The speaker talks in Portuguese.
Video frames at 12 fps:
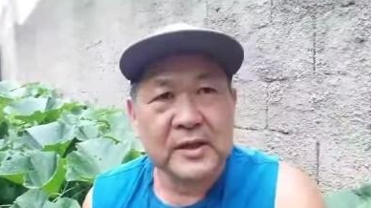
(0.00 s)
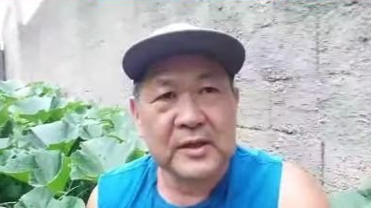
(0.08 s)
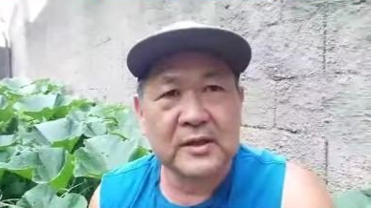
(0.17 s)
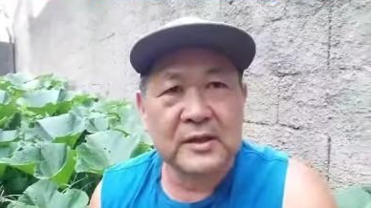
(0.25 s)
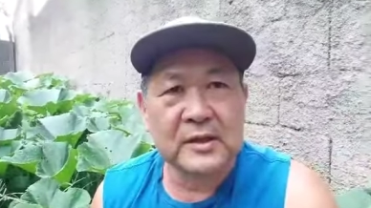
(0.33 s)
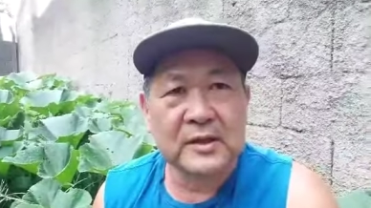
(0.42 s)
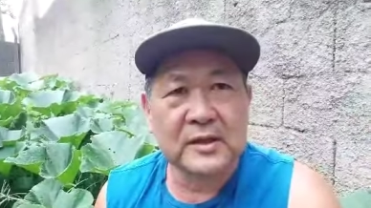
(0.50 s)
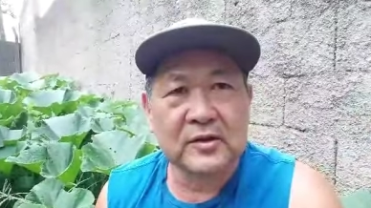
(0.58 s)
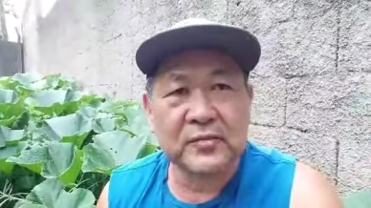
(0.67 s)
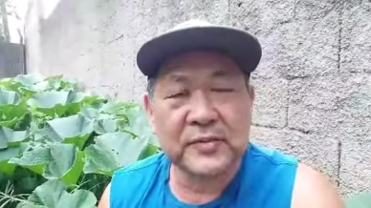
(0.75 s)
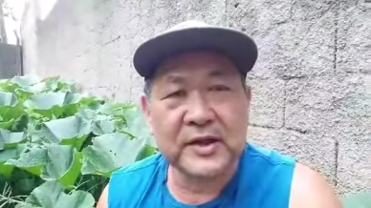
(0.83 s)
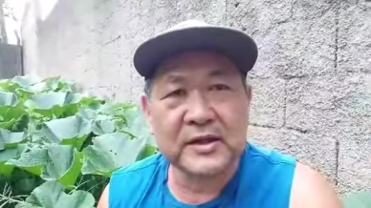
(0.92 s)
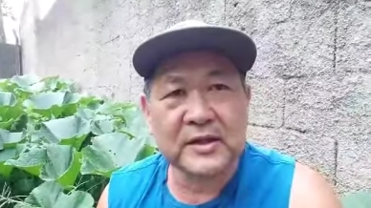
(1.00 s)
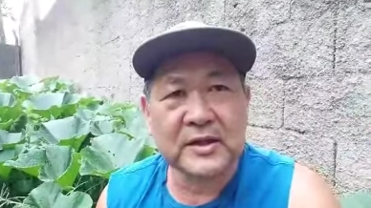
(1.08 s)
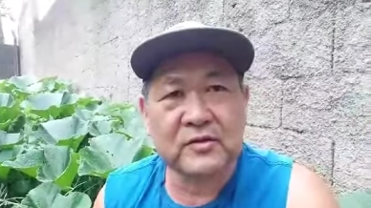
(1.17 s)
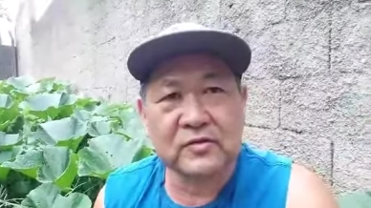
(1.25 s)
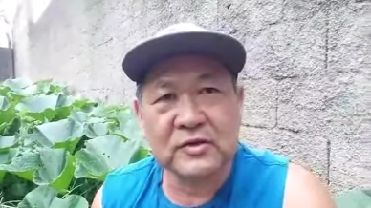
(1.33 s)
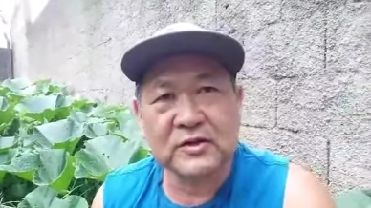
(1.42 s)
Eh, eu
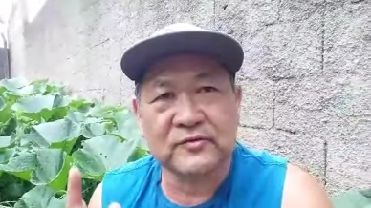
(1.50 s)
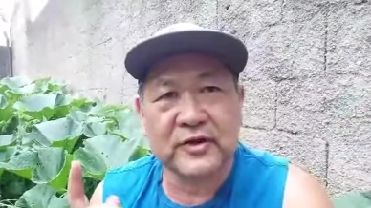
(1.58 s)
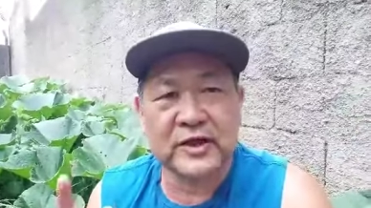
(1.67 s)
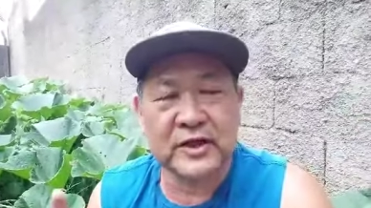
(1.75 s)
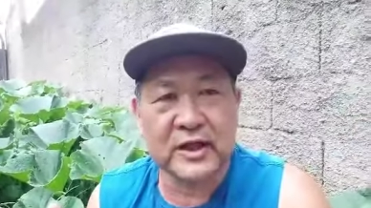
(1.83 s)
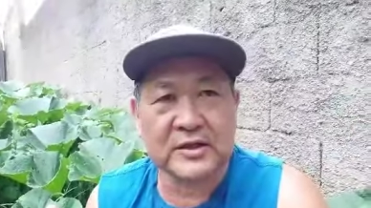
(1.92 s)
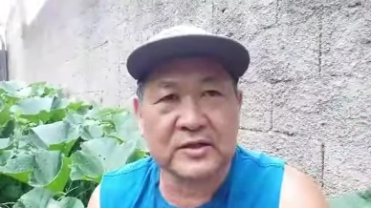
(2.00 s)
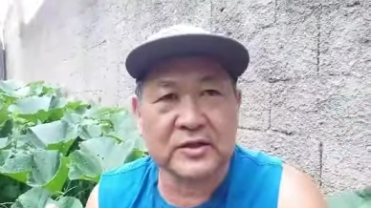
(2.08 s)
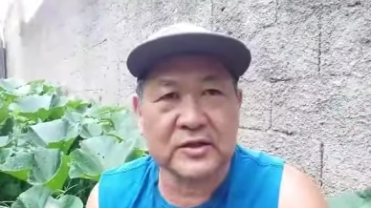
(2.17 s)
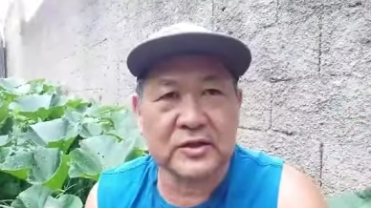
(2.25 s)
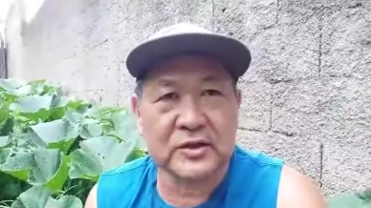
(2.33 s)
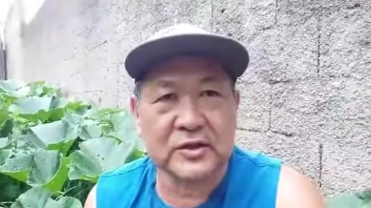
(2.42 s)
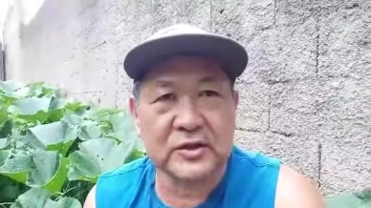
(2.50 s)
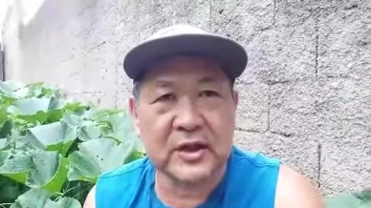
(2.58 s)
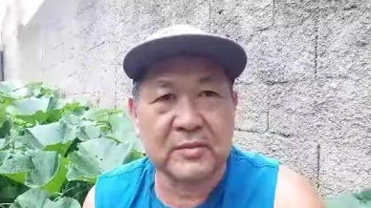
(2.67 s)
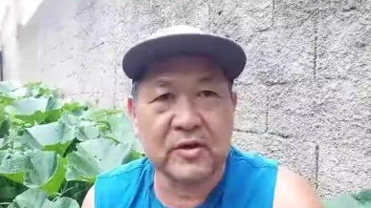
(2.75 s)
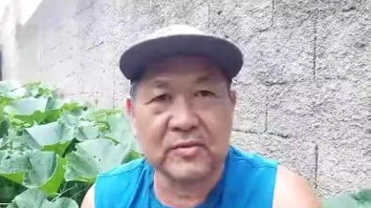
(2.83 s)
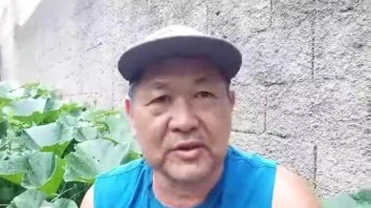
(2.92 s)
plantei duas variedades de
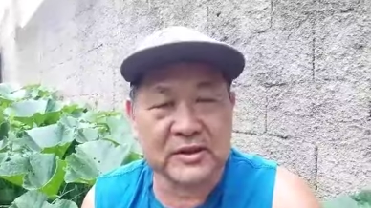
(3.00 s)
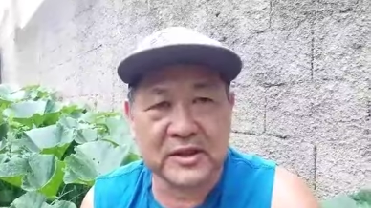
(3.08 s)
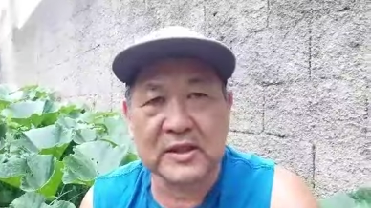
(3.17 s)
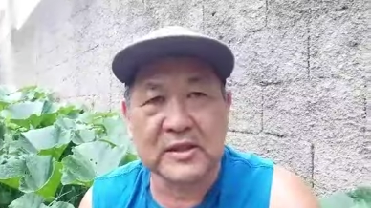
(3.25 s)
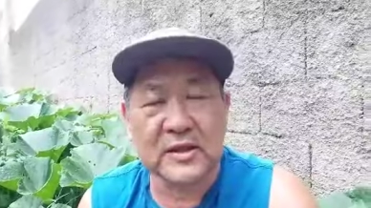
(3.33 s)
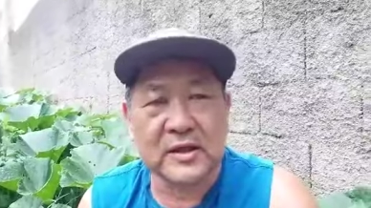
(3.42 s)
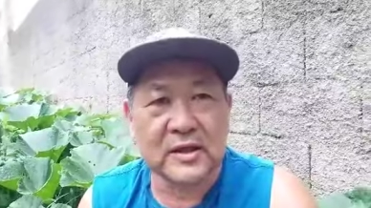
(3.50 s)
abobras, né?